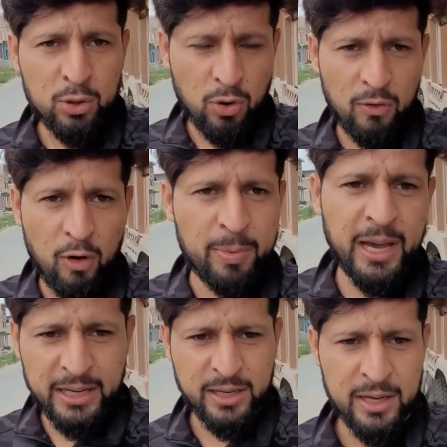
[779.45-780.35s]
तो वो भी
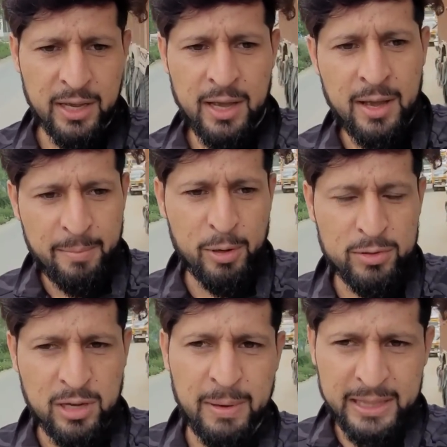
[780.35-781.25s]
आ जाए फिर
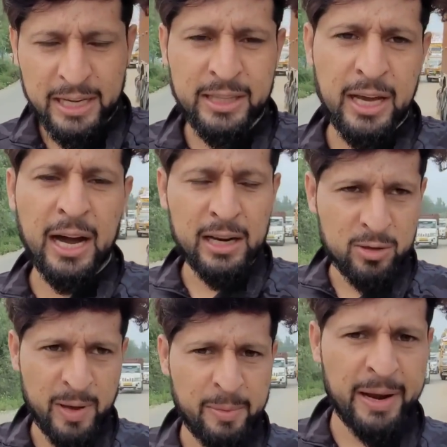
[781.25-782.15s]
उसके बाद देखते हैं अगर
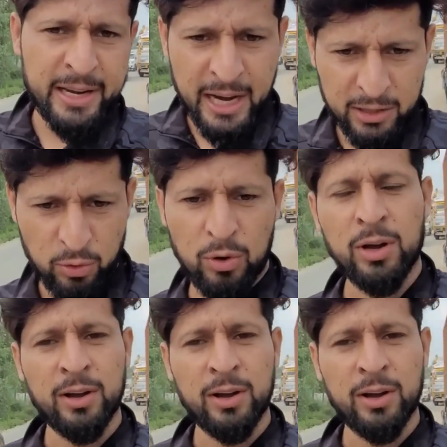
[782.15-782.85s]
जुबैर भाई नहीं आए तो